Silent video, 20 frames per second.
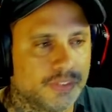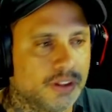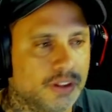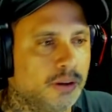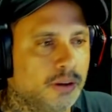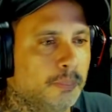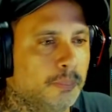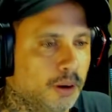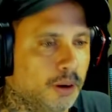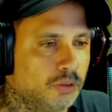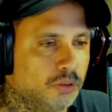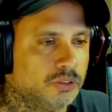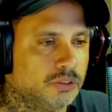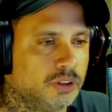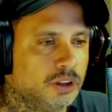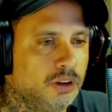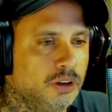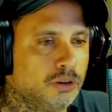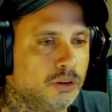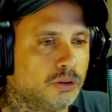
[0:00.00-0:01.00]
Bom,
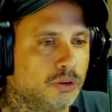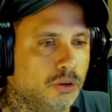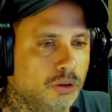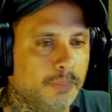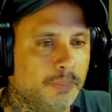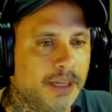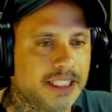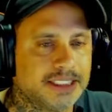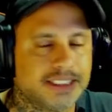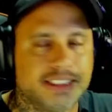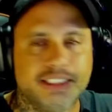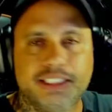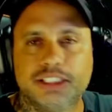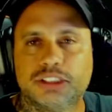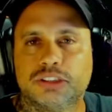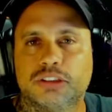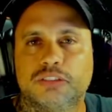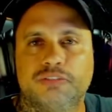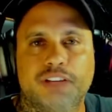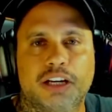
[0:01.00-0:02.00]
com base
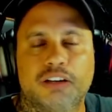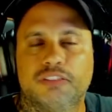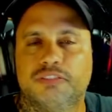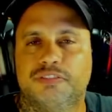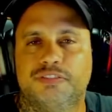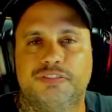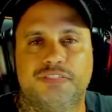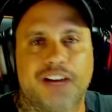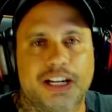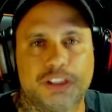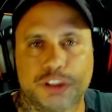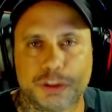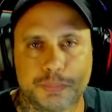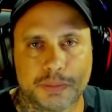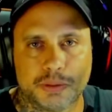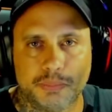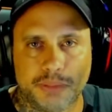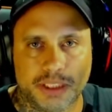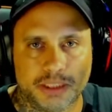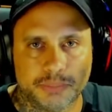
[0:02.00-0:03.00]
nisso houveram vários
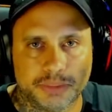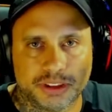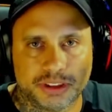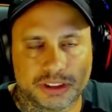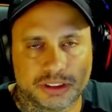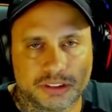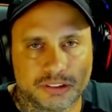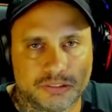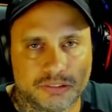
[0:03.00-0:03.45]
problemas